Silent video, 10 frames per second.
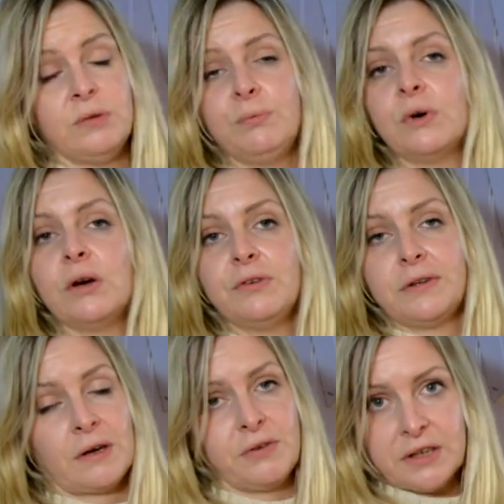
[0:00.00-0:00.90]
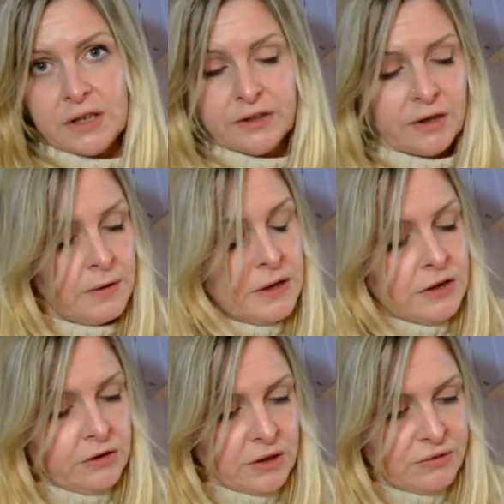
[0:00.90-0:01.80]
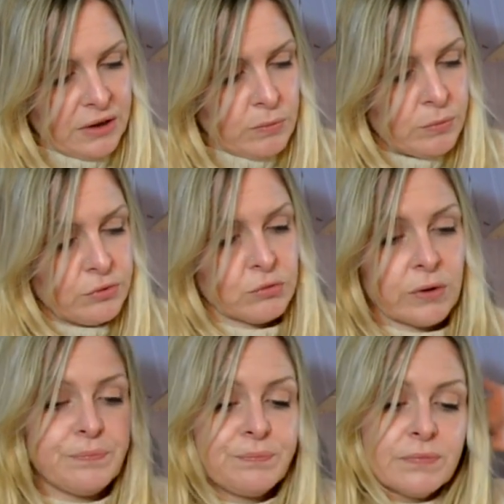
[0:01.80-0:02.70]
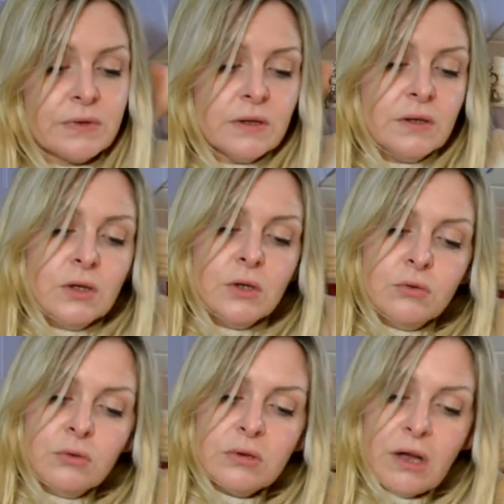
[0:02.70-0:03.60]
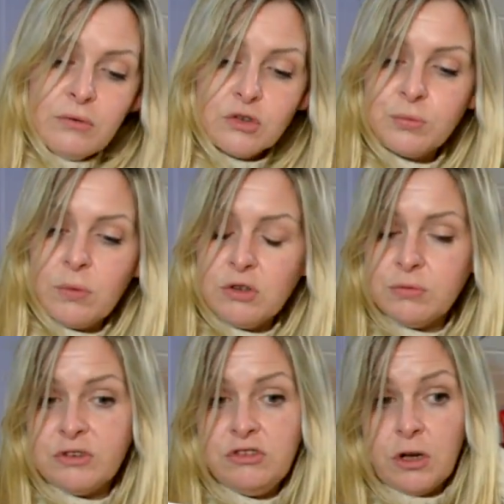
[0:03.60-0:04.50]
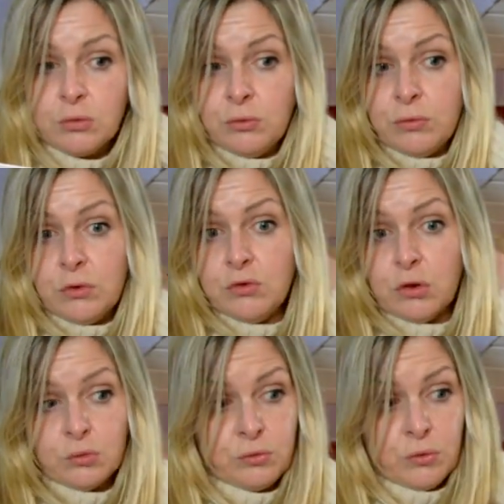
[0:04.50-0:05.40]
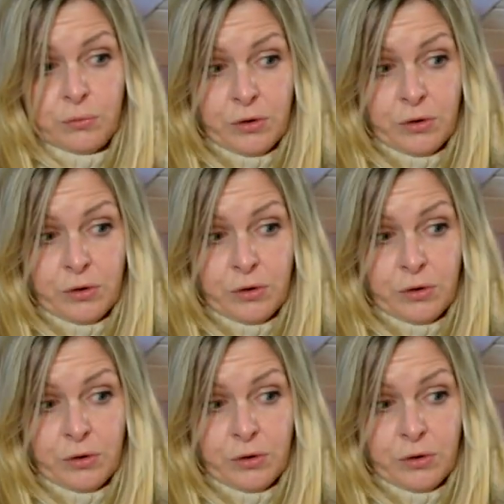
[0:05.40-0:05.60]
et qui pourrait en fait ravir quelqu'un qui en a vraiment besoin. Donc là, franchement, moi, ce mois-ci, je la trouve, euh, je la trouve